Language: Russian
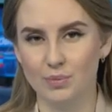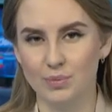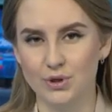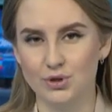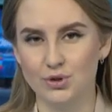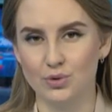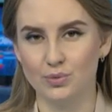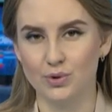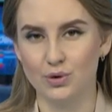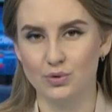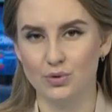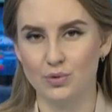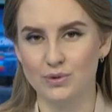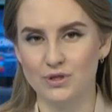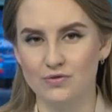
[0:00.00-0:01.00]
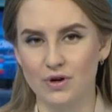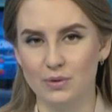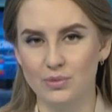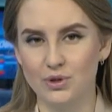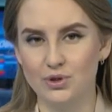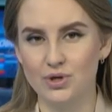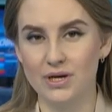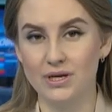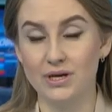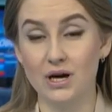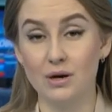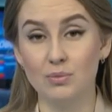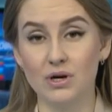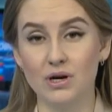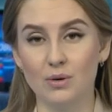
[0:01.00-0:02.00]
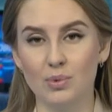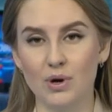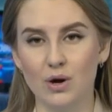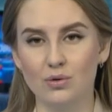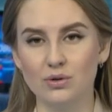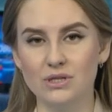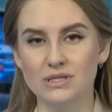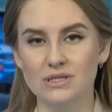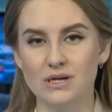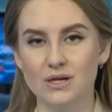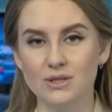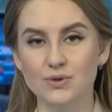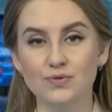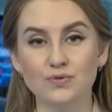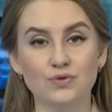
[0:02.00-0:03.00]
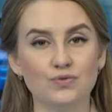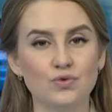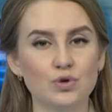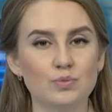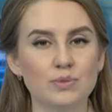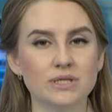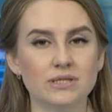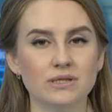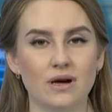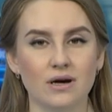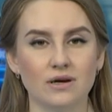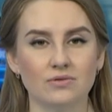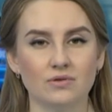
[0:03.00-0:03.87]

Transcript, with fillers: Причем для удобства мечей ярмарка проходит сразу в двух местах –